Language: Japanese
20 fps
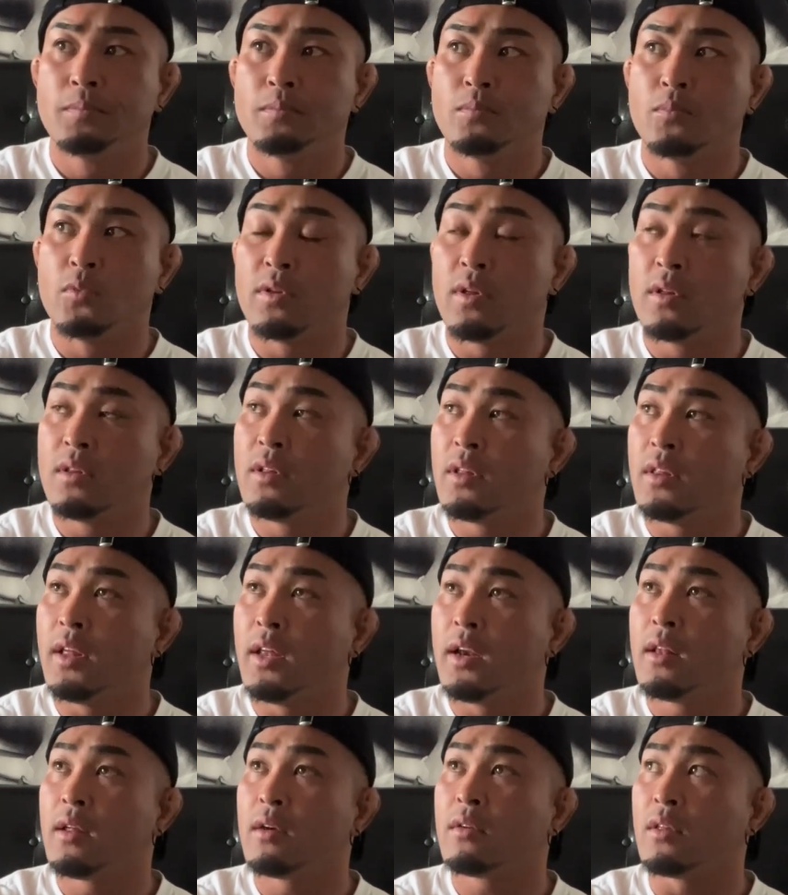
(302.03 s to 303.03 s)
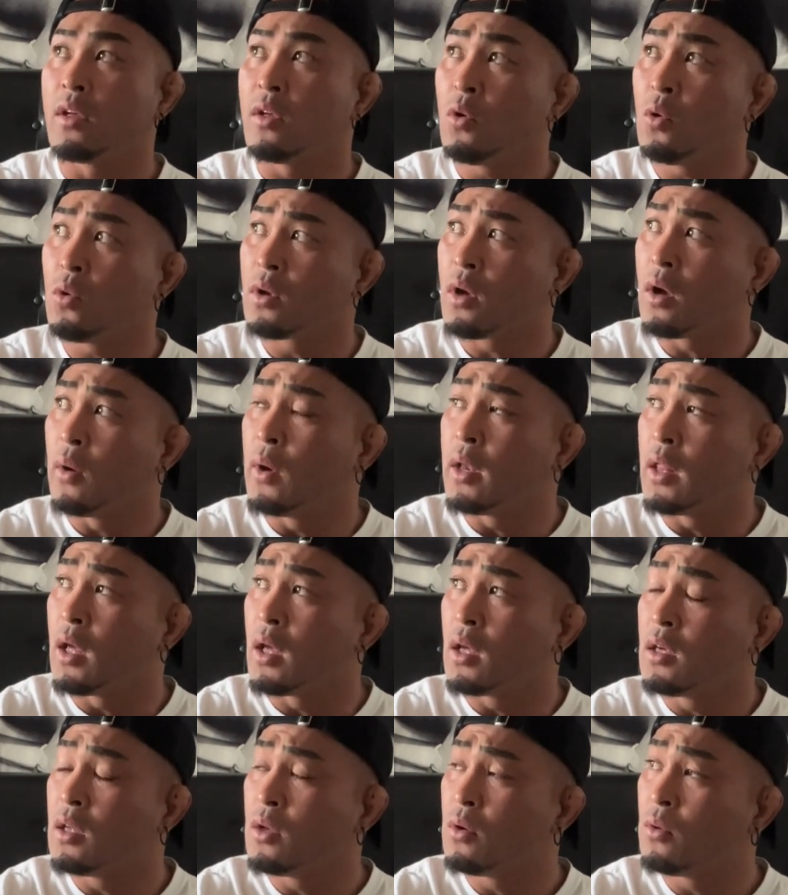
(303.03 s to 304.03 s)
もう全然寝れなくて、今日とかは
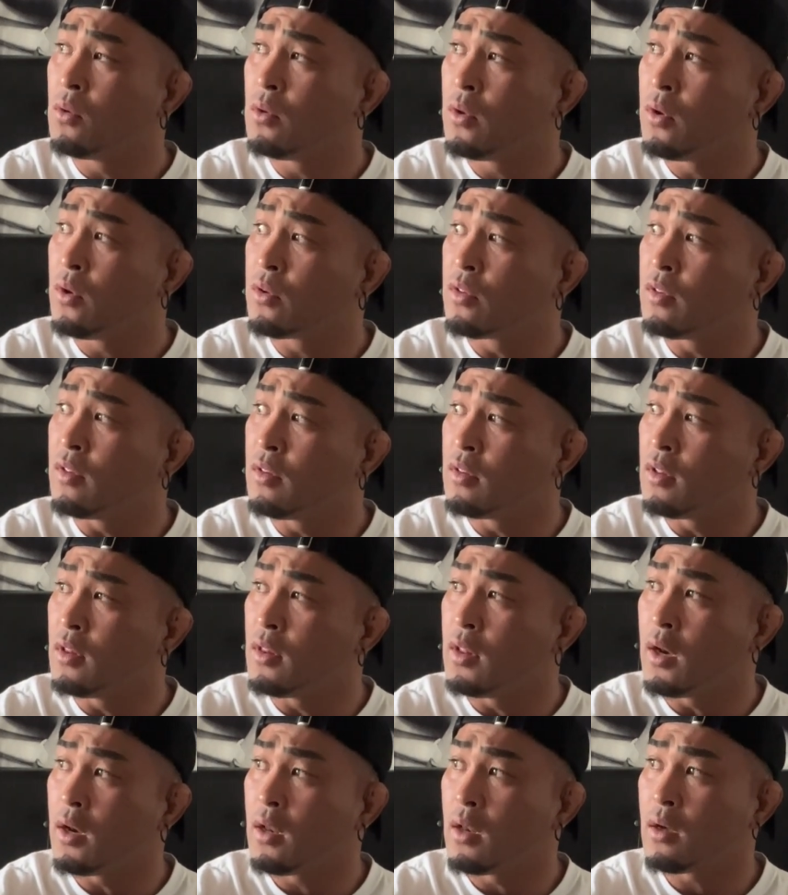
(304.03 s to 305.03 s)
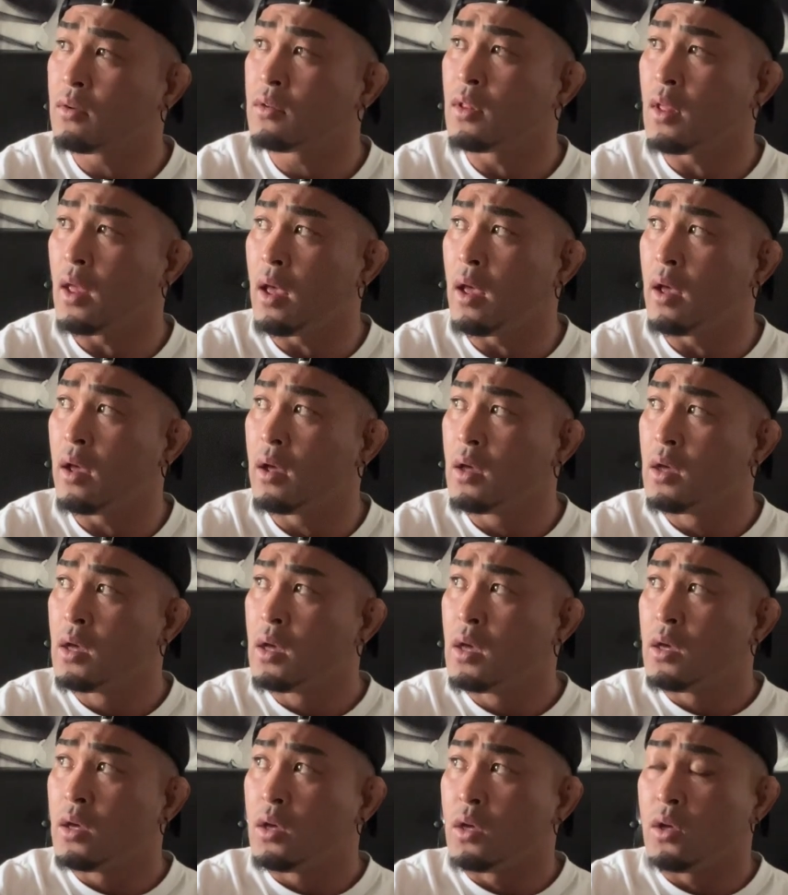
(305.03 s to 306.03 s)
ね、昨日の夜全然寝れなくて、
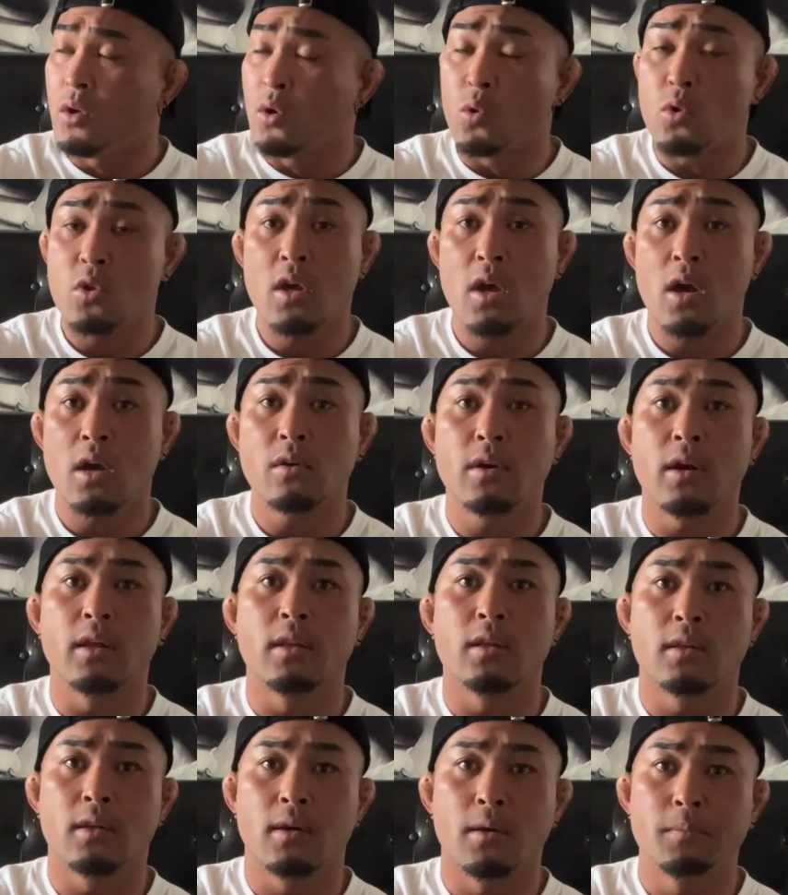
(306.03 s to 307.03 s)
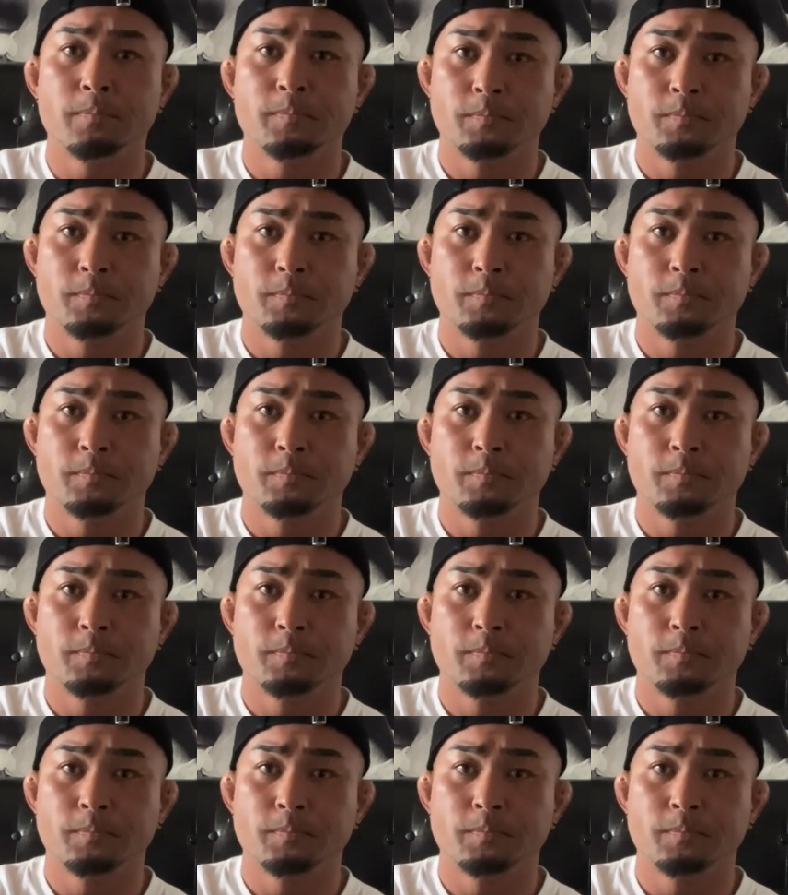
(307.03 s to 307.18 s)
4時間ぐらいだった。